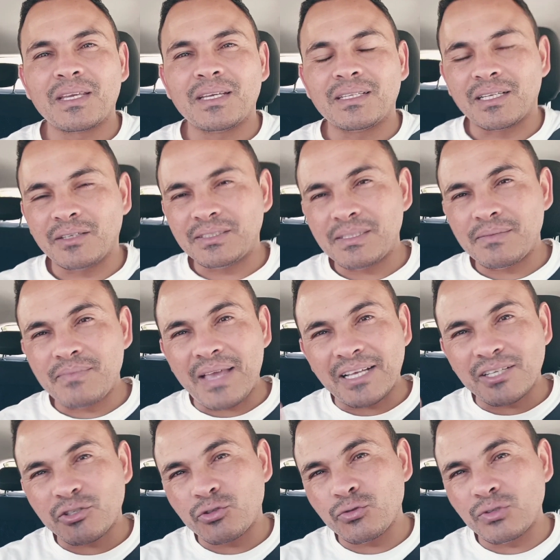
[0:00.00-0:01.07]
Então, assim, me
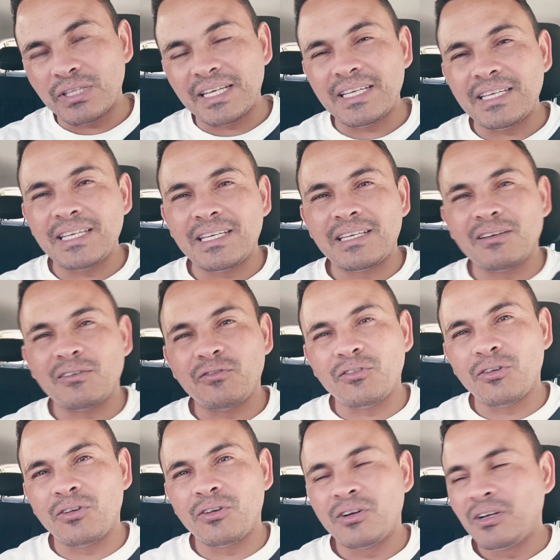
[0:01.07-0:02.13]
ajuda aí que eu
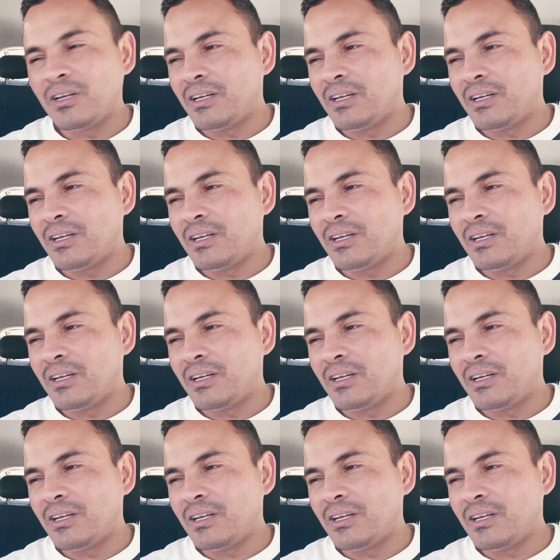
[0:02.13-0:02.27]
vou